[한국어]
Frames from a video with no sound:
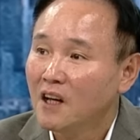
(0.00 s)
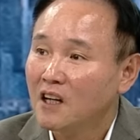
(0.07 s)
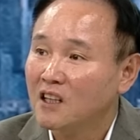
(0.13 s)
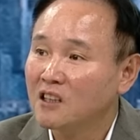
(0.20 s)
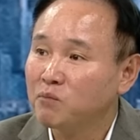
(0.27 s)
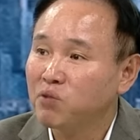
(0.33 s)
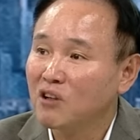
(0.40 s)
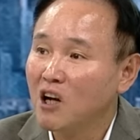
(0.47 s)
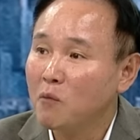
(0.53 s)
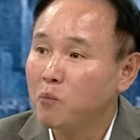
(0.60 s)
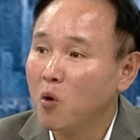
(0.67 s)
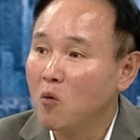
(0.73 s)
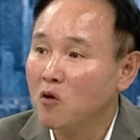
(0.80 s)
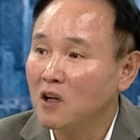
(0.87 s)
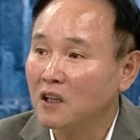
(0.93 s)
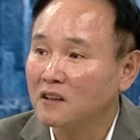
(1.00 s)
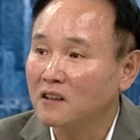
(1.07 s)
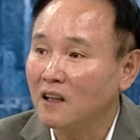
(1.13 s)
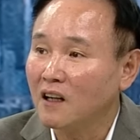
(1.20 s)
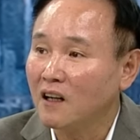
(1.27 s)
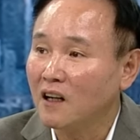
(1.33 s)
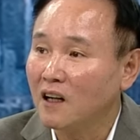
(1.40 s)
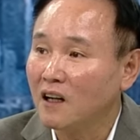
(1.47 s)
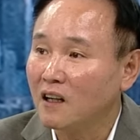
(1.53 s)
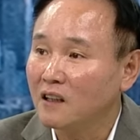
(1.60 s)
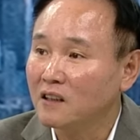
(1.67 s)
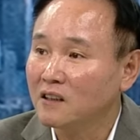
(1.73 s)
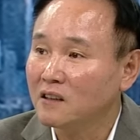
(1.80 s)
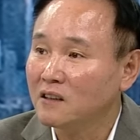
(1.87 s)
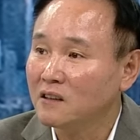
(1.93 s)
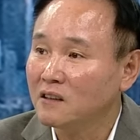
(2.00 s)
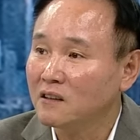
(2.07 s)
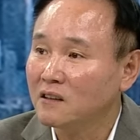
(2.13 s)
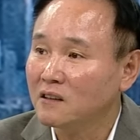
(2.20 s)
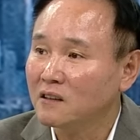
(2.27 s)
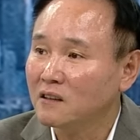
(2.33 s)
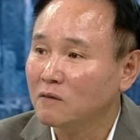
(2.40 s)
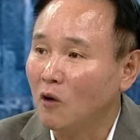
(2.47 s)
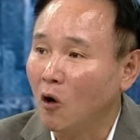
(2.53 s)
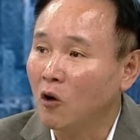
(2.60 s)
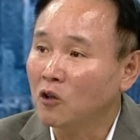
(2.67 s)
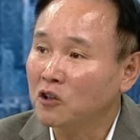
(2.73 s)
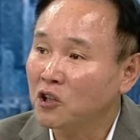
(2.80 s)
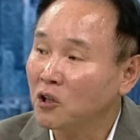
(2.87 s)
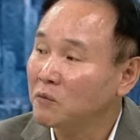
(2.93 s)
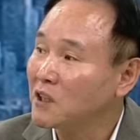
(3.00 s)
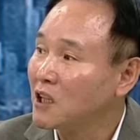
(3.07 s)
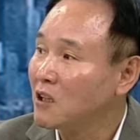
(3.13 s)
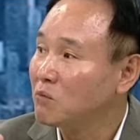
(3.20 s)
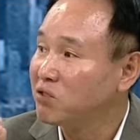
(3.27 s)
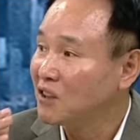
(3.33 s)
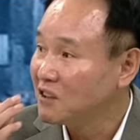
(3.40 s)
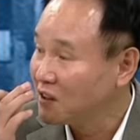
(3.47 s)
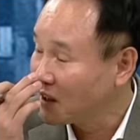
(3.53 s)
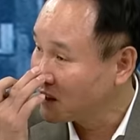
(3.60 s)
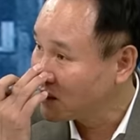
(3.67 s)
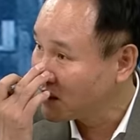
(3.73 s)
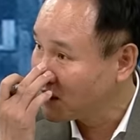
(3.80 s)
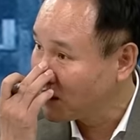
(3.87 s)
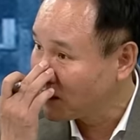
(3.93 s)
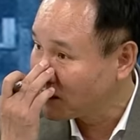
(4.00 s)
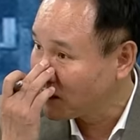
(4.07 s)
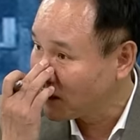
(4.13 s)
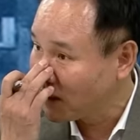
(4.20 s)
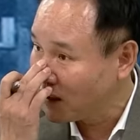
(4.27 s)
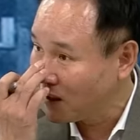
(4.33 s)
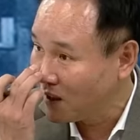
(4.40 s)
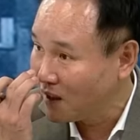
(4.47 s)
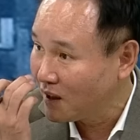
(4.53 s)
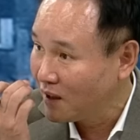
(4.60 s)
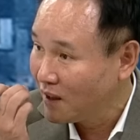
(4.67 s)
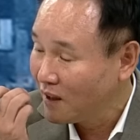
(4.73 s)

그 플랫폼을 갖다가 그 얼티엄이라는 브랜드 자체를 갖다가